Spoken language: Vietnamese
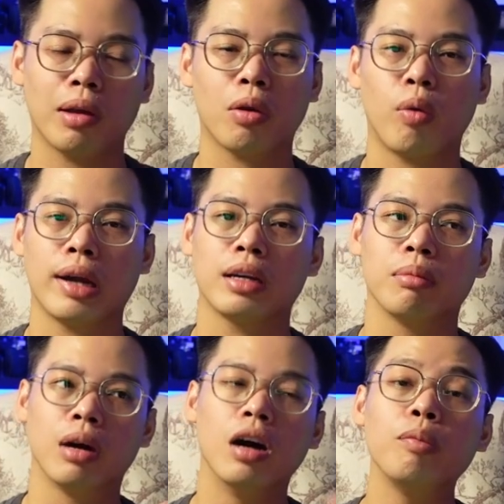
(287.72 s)
loanh quanh
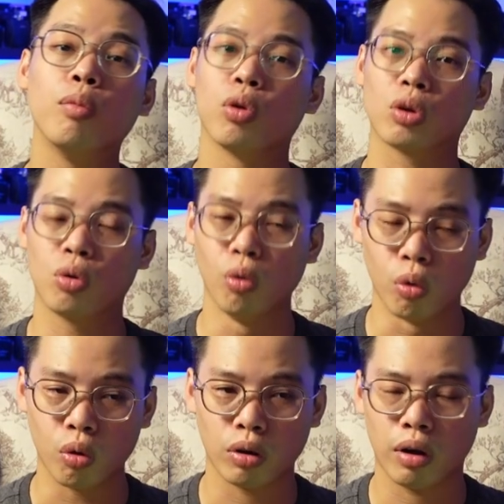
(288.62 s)
tầm hơn một củ
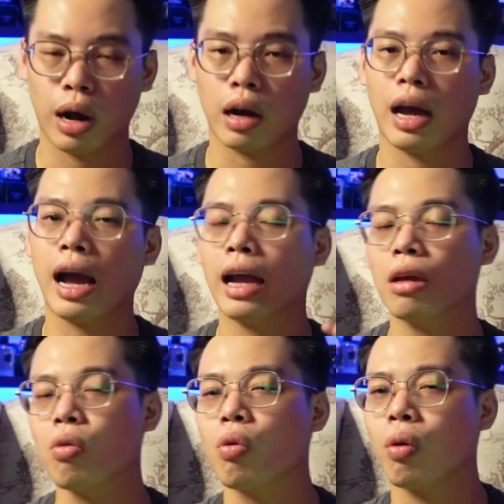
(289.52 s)
hoặc là hai
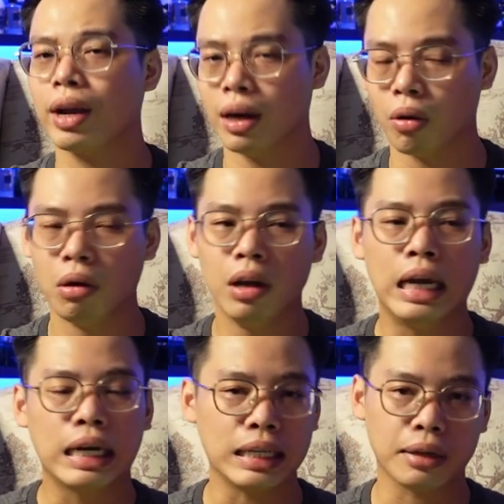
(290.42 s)
củ quay đầu
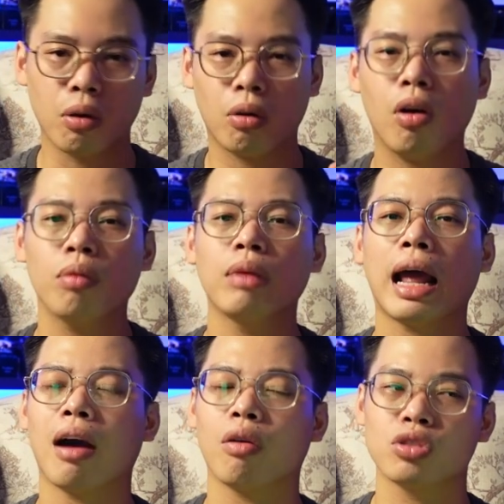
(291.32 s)
thì có con
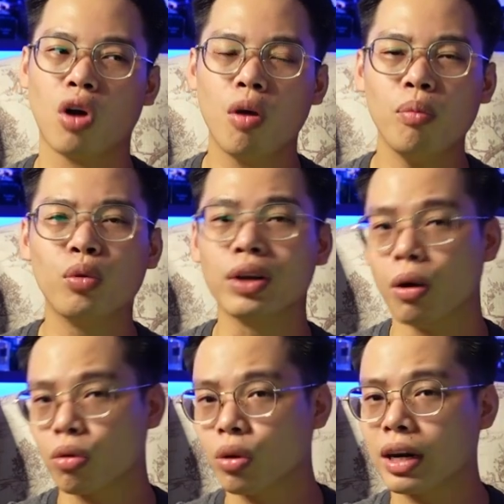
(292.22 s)
nào rõ mùi
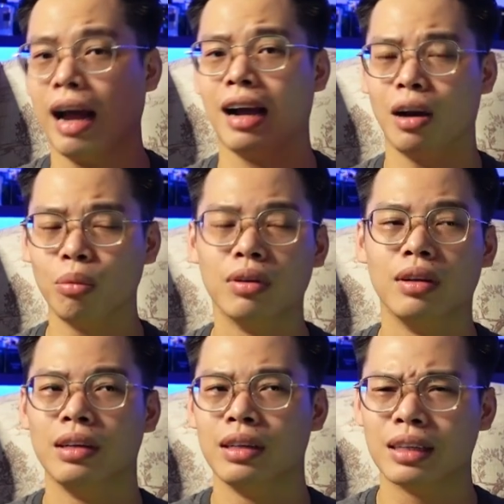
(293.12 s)
đậu tôn ca không
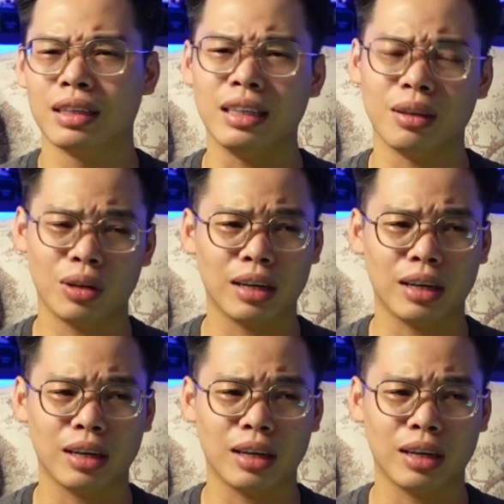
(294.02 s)
thì nó